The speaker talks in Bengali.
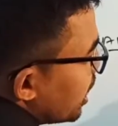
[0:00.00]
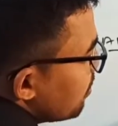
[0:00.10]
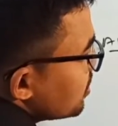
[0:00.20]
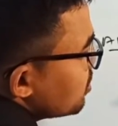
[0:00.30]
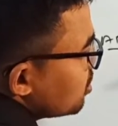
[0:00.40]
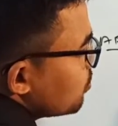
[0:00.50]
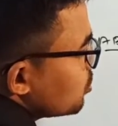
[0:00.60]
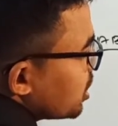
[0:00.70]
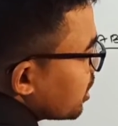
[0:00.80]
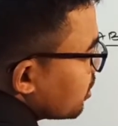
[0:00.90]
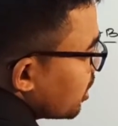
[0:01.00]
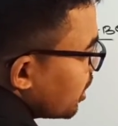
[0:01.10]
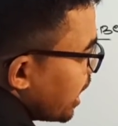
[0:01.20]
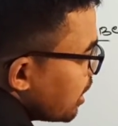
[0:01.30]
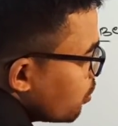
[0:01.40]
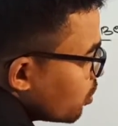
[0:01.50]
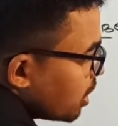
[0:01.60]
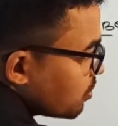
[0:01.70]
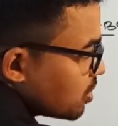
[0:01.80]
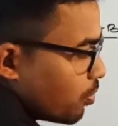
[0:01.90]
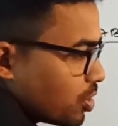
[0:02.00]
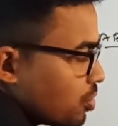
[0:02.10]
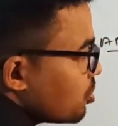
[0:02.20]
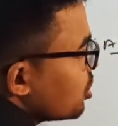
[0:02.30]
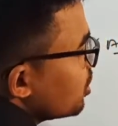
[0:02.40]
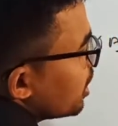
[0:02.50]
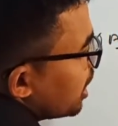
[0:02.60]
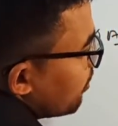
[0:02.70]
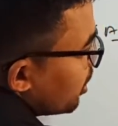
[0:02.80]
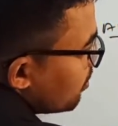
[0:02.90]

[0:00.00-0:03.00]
এবিসি ত্রিভুজের ক্ষেত্রে এই কোণটা হচ্ছে পঁয়ষট্টি এবং